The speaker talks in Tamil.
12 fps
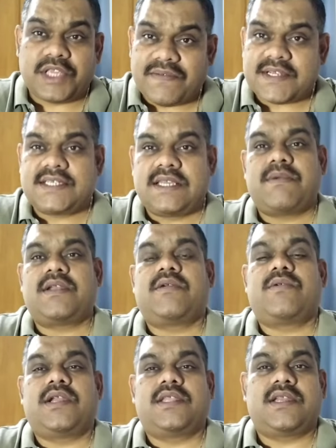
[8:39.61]
ஈவன் சீமானே
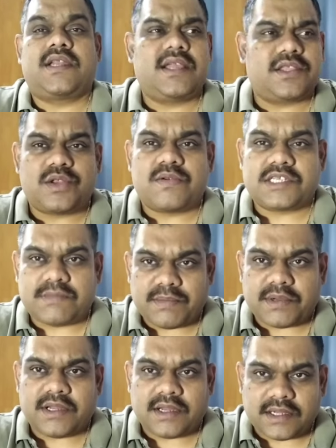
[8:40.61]
கூட எடுத்திங்கன்னா எத்தனை வருஷமாக இப்போ